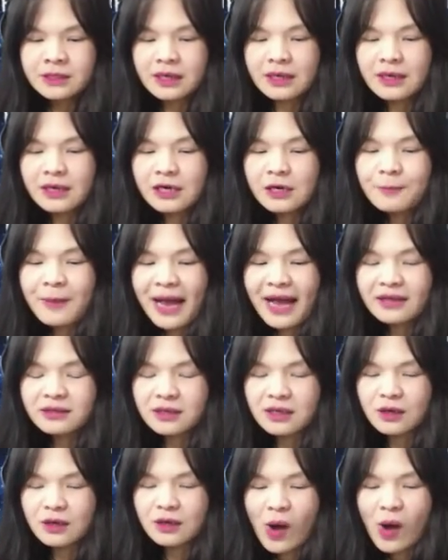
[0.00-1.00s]
二八
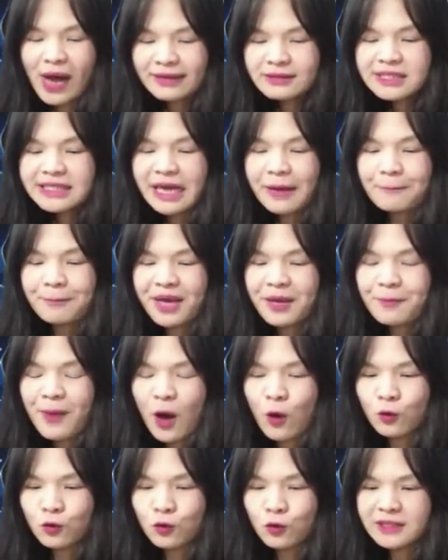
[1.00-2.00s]
的馆长被
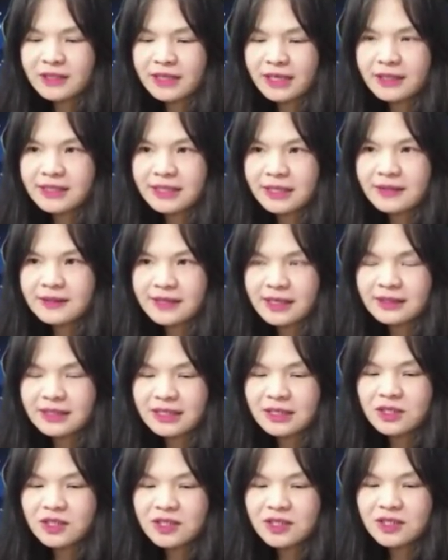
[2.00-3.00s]
曝五十年前曾
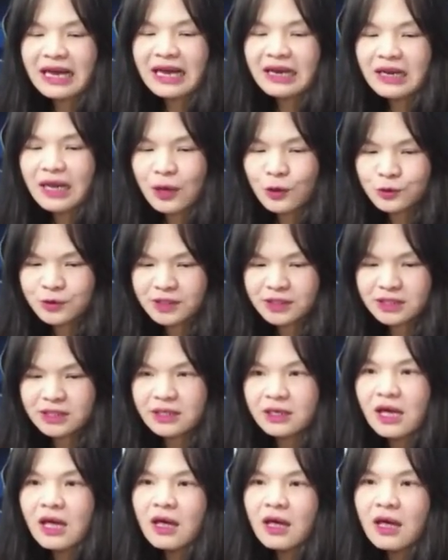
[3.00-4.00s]
经杀老
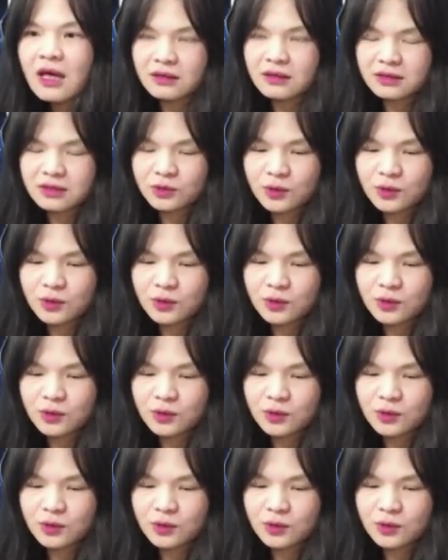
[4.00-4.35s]
师，呃，